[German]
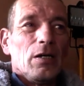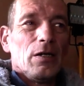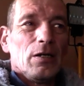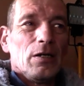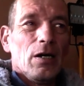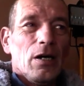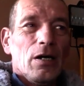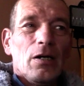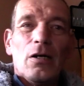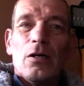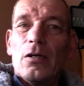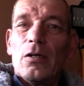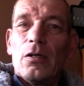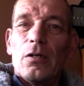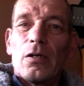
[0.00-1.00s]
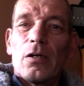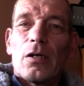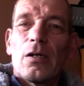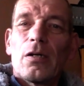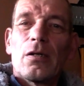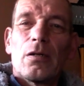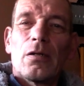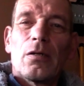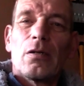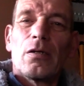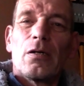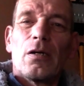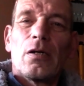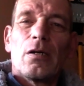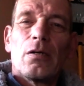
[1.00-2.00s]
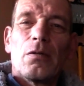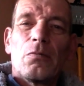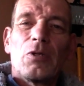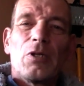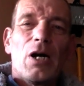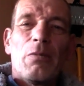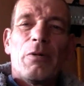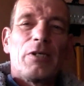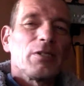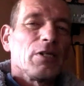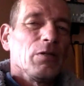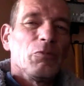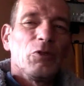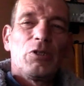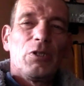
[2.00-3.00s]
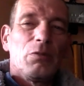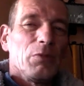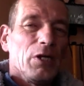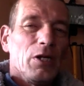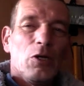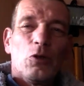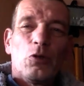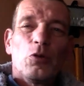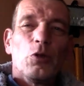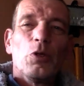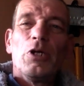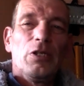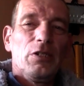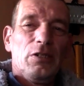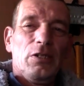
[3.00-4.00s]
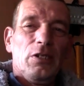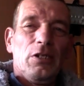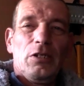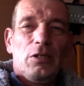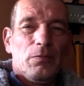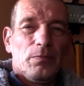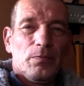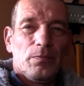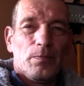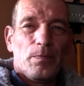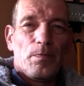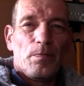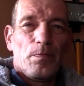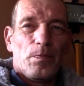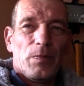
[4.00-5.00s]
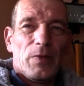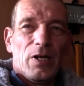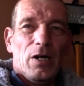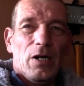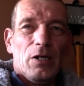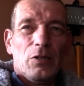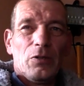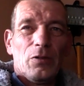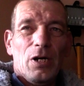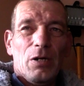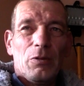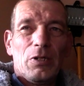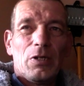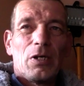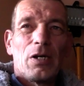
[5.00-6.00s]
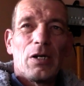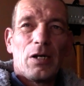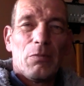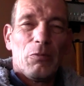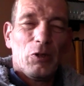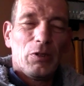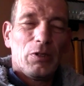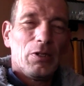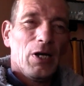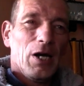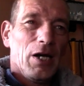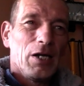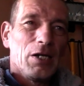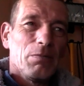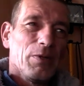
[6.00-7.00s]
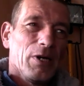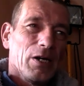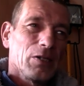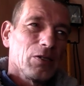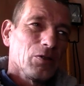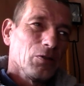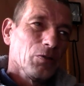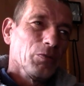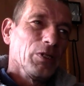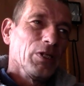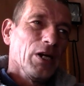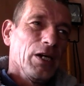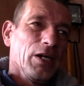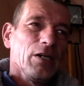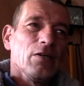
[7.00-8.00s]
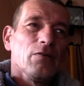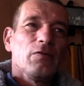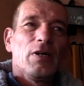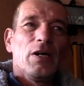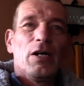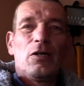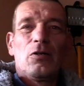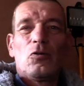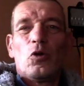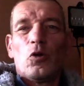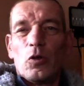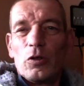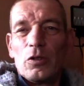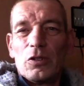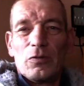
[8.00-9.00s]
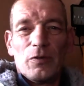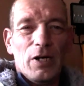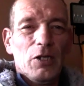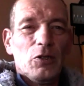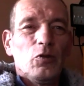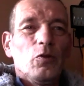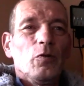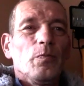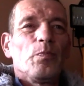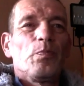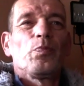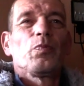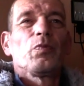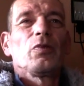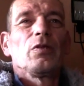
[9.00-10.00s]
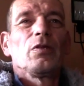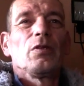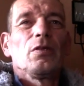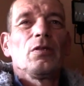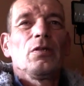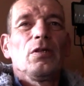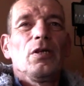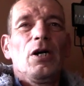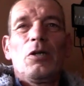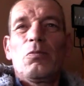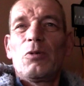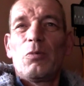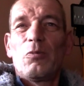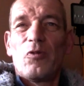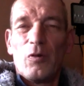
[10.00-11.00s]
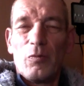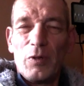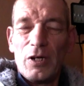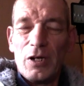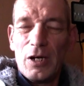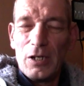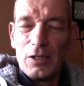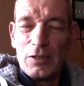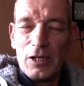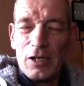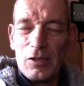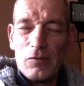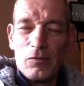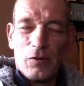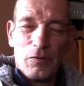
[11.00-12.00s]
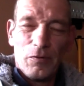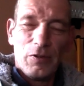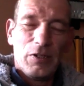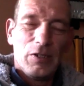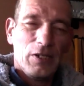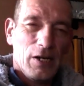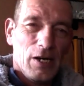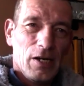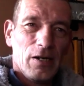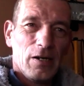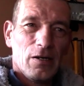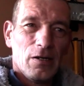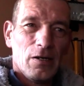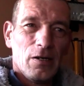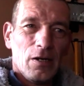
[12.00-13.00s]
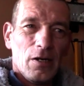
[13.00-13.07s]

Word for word: Ja, äh, mit Arbeitsklamotten in mein Auto ist nicht. Also habe ich Klamotten eingepackt und bin da hingefahren und es war so da hat man von mir als 56-Jähriger